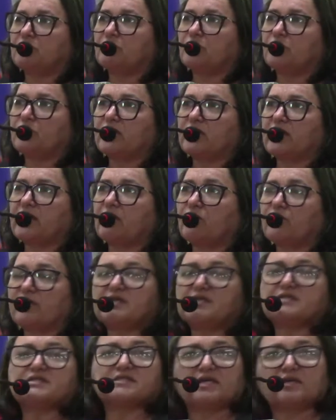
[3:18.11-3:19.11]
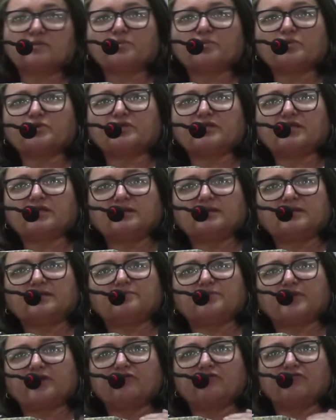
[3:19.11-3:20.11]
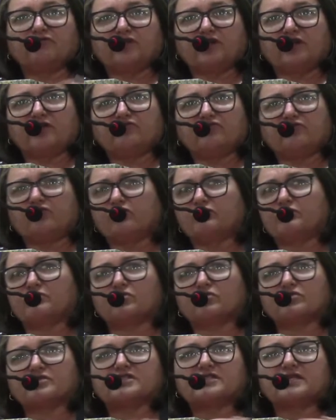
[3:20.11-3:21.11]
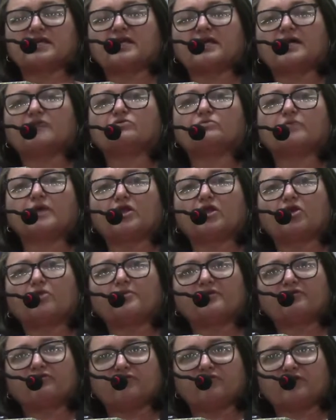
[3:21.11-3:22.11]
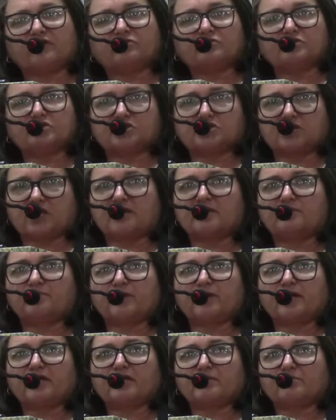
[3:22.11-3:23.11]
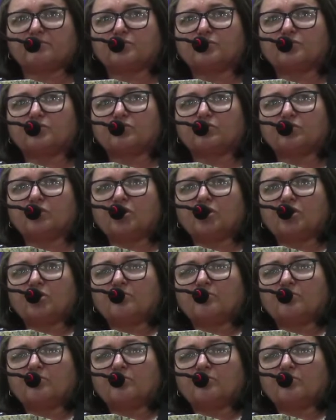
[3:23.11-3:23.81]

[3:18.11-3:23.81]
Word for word: porque é um exemplo de prefeito, foi considerado o melhor prefeito do estado de Pernambuco,